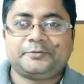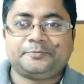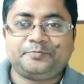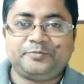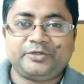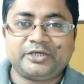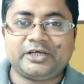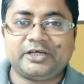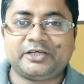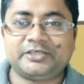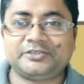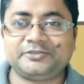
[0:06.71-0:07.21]

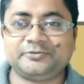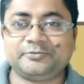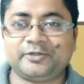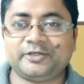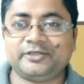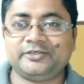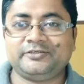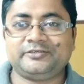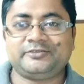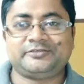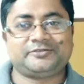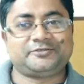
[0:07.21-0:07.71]
বেকার
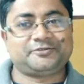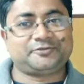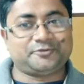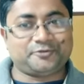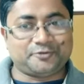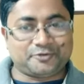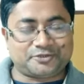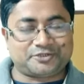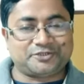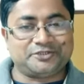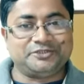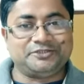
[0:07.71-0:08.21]
জীবন
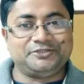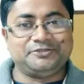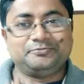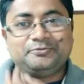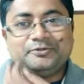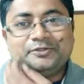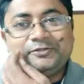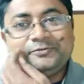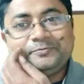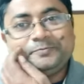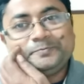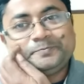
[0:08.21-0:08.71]
কষ্টের
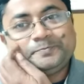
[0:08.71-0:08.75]
জীবন